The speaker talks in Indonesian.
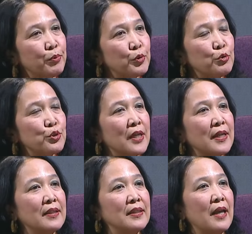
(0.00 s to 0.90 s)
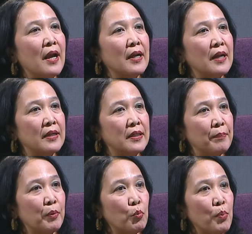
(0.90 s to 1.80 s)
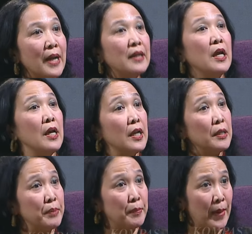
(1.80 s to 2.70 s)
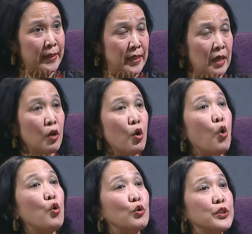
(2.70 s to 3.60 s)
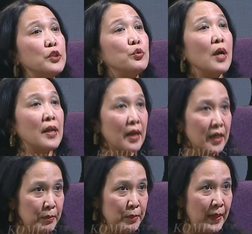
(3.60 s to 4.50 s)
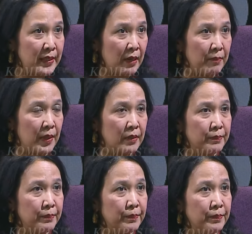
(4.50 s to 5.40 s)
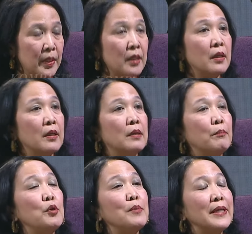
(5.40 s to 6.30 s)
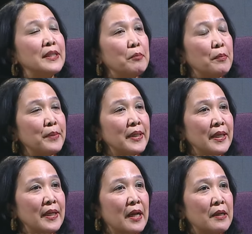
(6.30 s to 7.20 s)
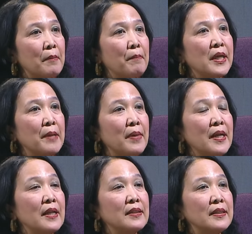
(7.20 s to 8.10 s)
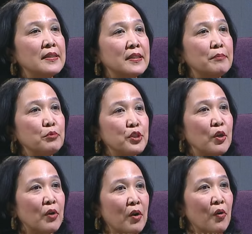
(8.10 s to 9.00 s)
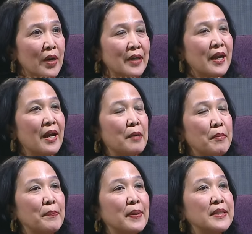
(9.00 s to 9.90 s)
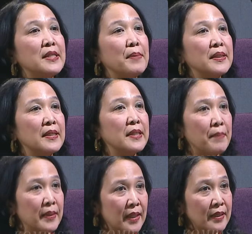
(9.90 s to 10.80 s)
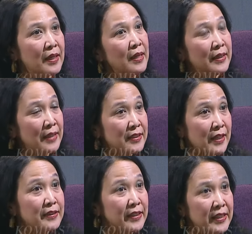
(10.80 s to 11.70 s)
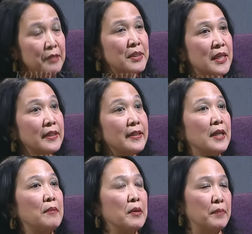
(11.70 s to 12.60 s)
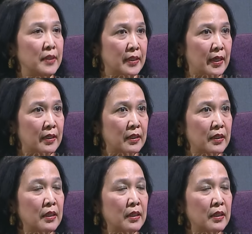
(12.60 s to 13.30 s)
diputuskan nanti akan ada perubahan lebih banyak, ongkosnya juga kan akan lebih banyak, Pak. Belum lagi kita memikirkan bagaimana nanti distribusi orang-orang yang akan menempati jabatan-jabatan yang strategik misalnya dalam kementerian.